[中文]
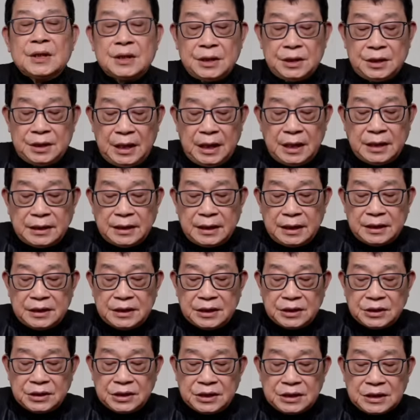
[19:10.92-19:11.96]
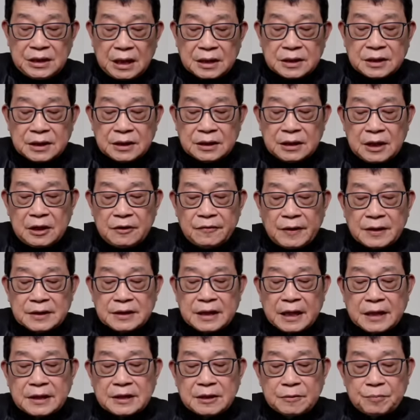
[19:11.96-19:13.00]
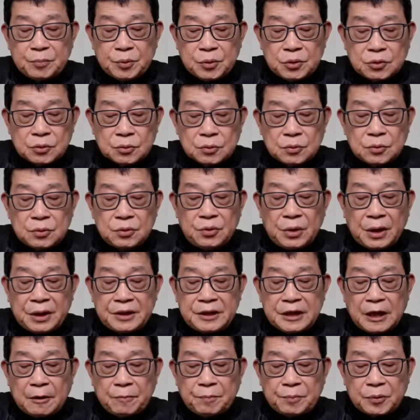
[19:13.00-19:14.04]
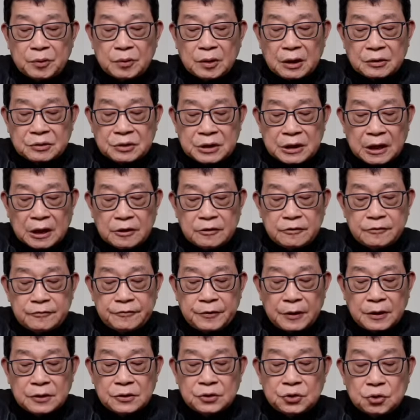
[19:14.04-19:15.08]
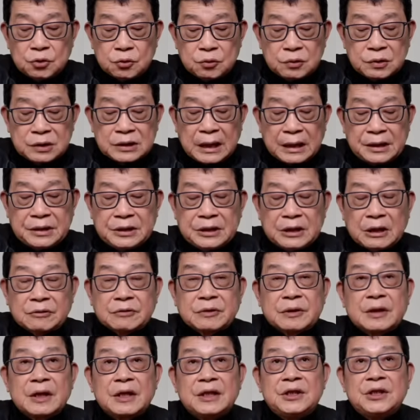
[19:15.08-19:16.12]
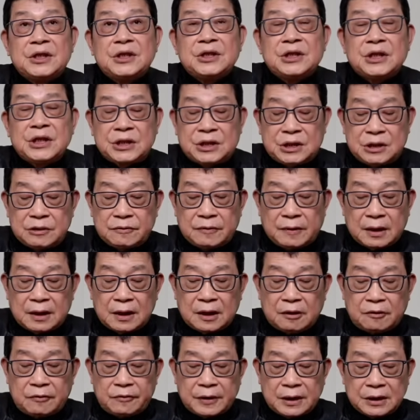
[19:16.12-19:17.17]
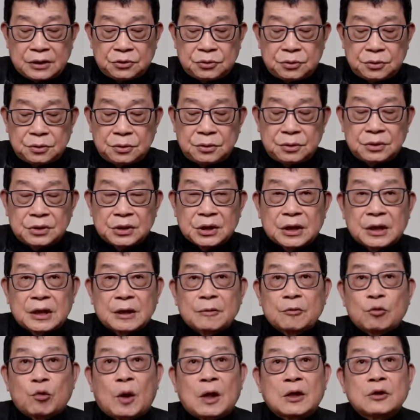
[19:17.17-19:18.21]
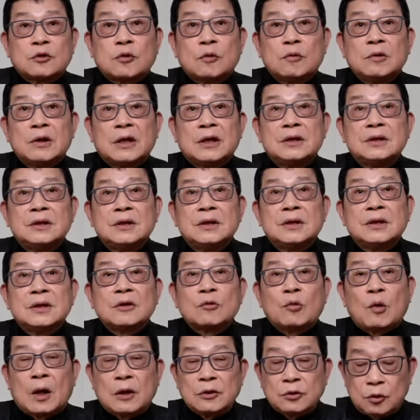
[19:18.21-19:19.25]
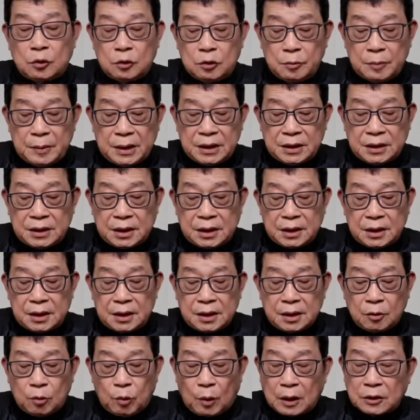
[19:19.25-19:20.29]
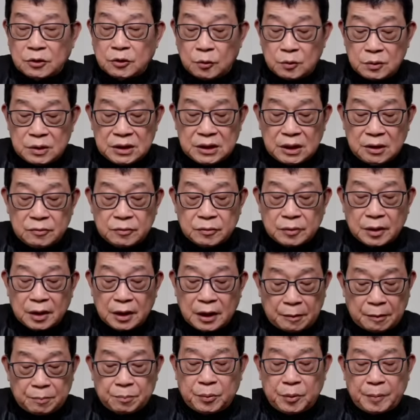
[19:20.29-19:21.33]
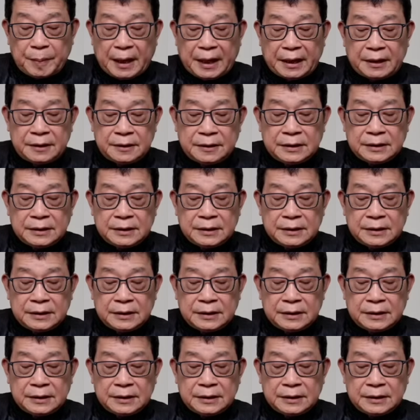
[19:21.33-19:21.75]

内地的经济下行，地方财政不足，远洋捕捞成风，珠三角成了异地执法的高发区。这个呢，广东人、广东的媒体、广东政府很不满，